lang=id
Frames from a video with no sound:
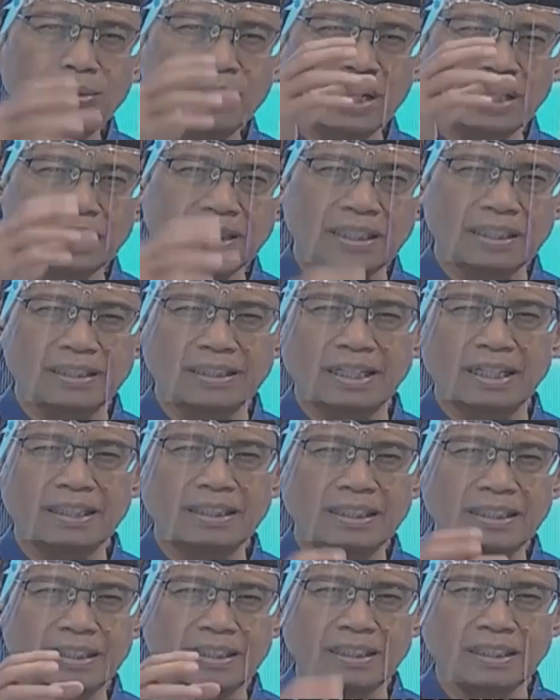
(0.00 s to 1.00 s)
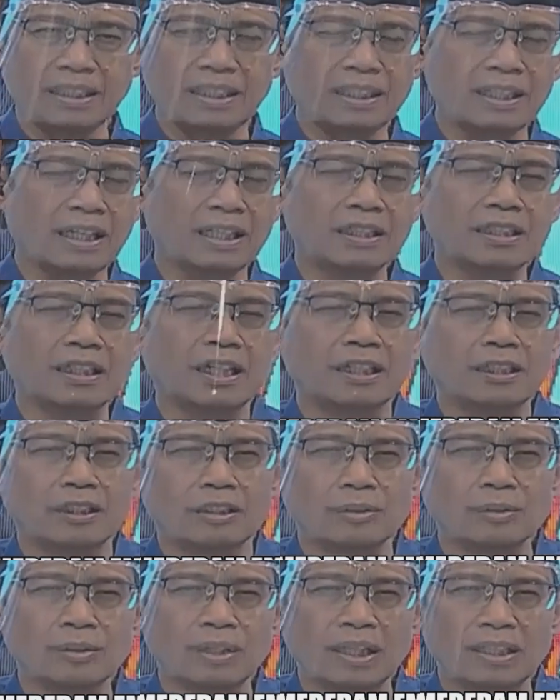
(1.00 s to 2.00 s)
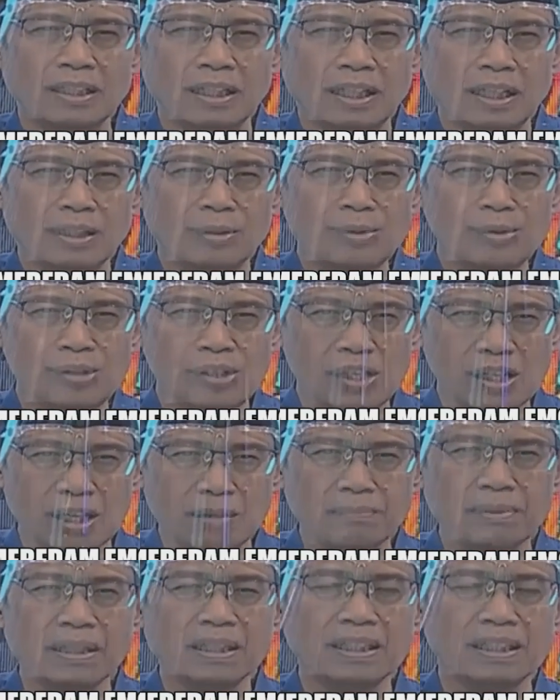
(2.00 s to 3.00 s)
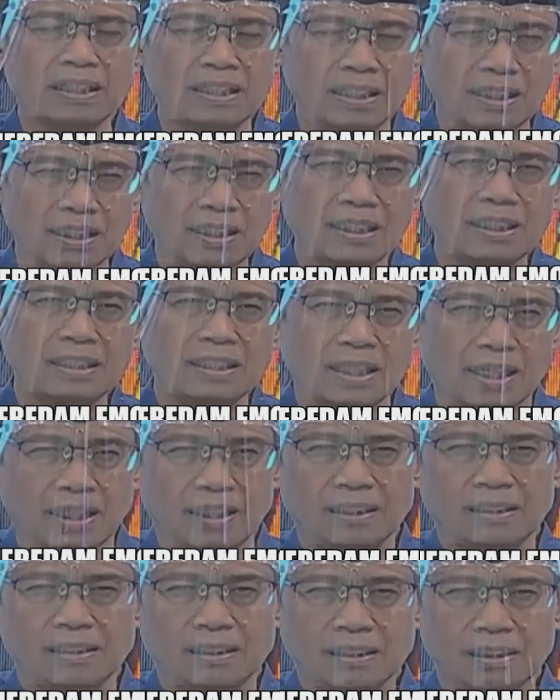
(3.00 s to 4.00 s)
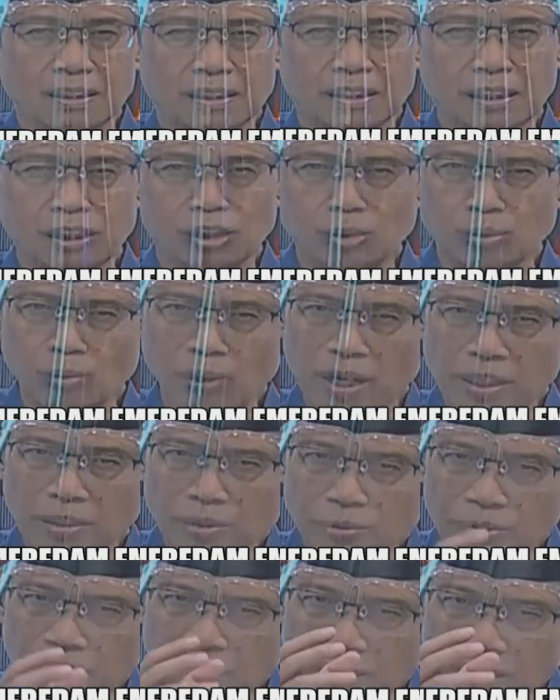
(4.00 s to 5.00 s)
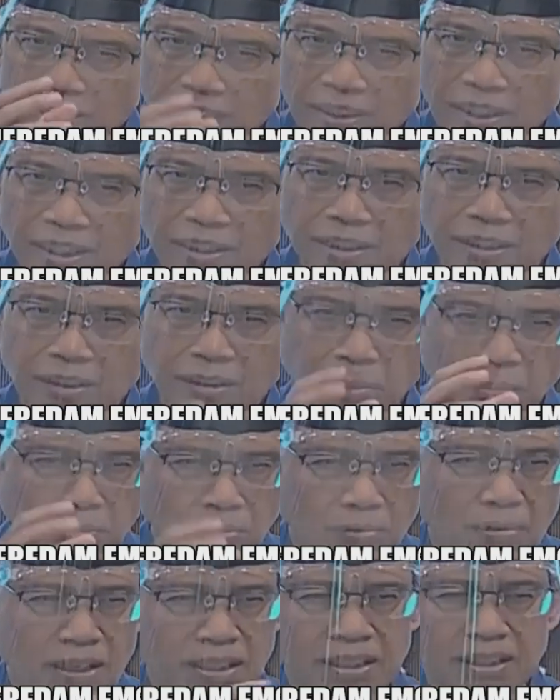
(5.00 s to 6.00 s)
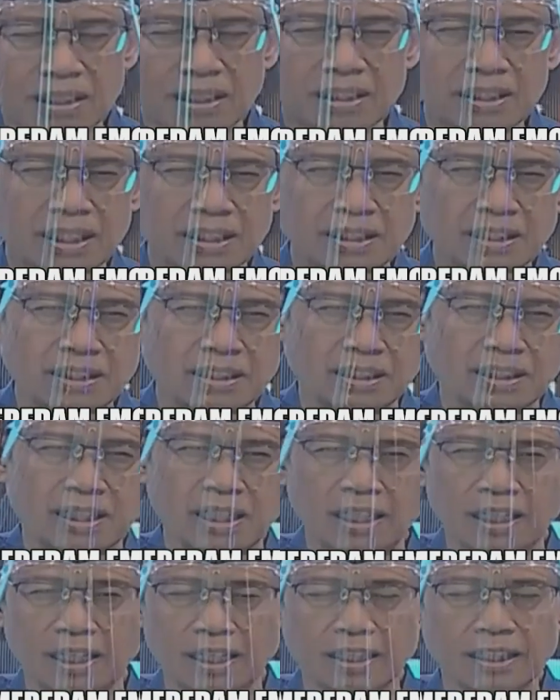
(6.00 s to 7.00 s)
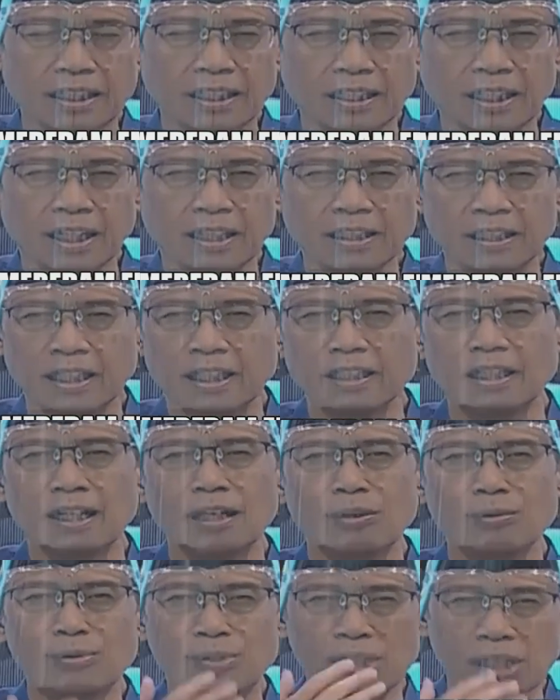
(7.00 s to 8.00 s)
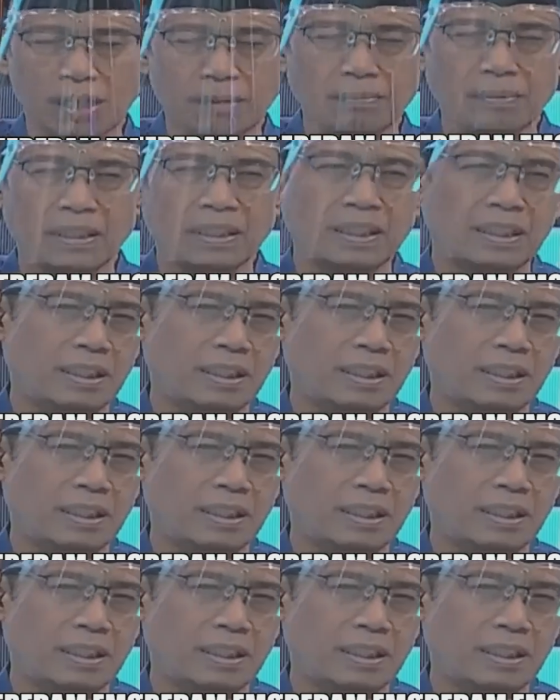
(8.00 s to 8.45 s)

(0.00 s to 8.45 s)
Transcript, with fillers: yang terjadi di sekitarnya itu adalah ujian bagi dirinya sesuatu yang terjadi. Semua yang terjadi di sekeliling kita ini adalah ujian bagi